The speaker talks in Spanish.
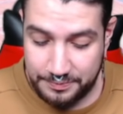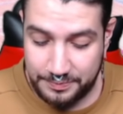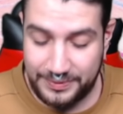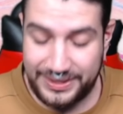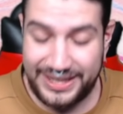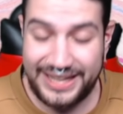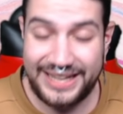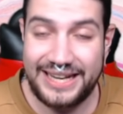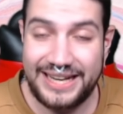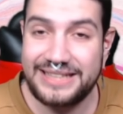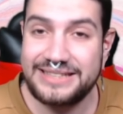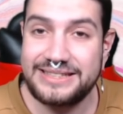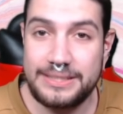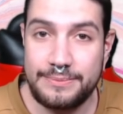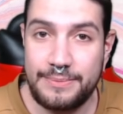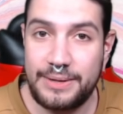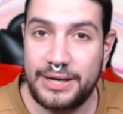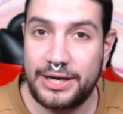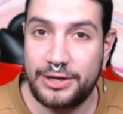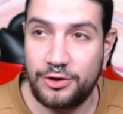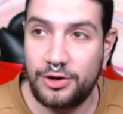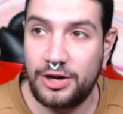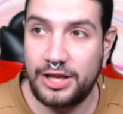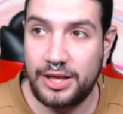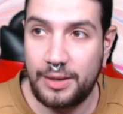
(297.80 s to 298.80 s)
qué lástima
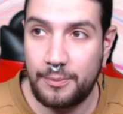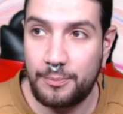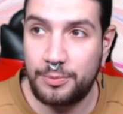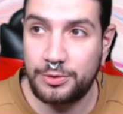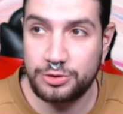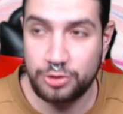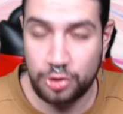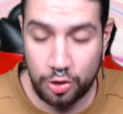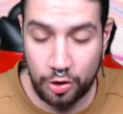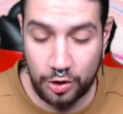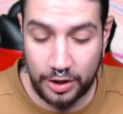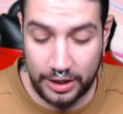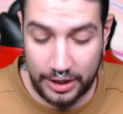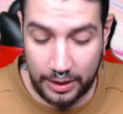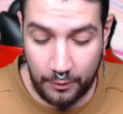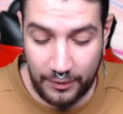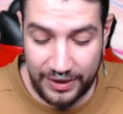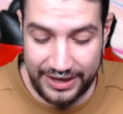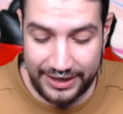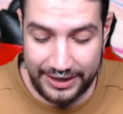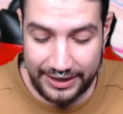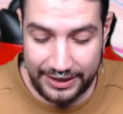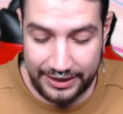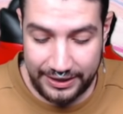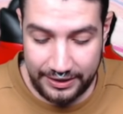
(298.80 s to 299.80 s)
que no le hayan puesto el Dokken
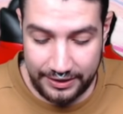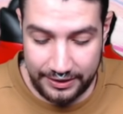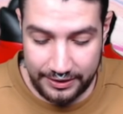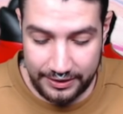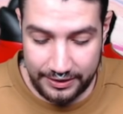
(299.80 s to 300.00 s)
Awaken, ¿eh?